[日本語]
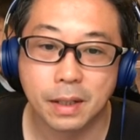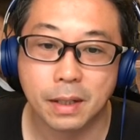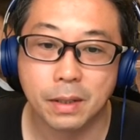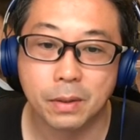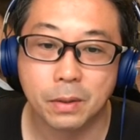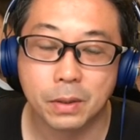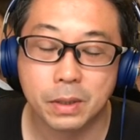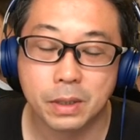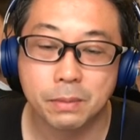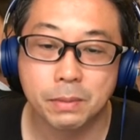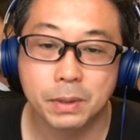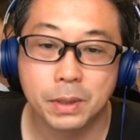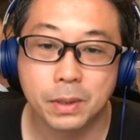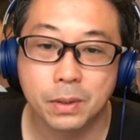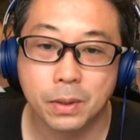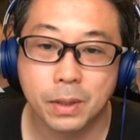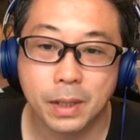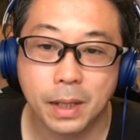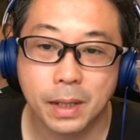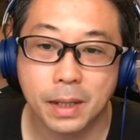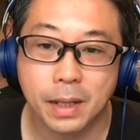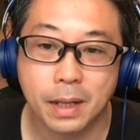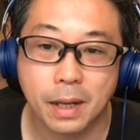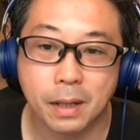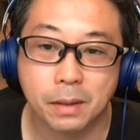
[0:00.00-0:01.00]
えっ、ー、と、自分の
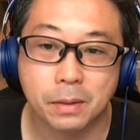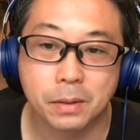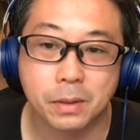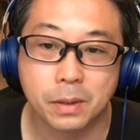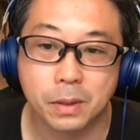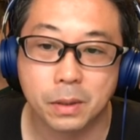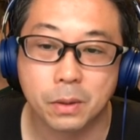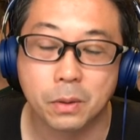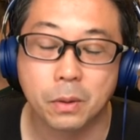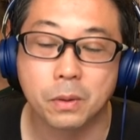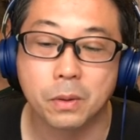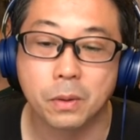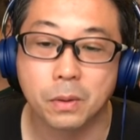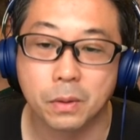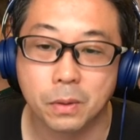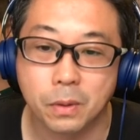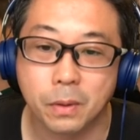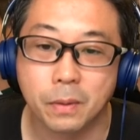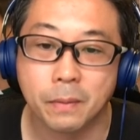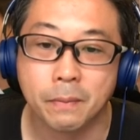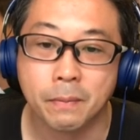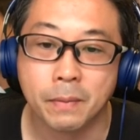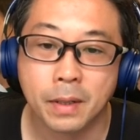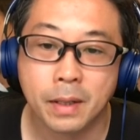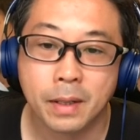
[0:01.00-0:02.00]
手で書くっていうこと
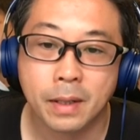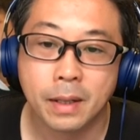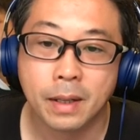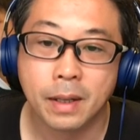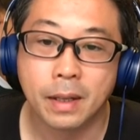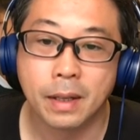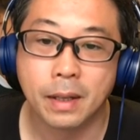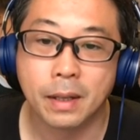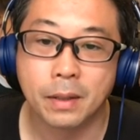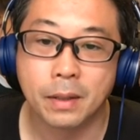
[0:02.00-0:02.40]
と、えっ、ー、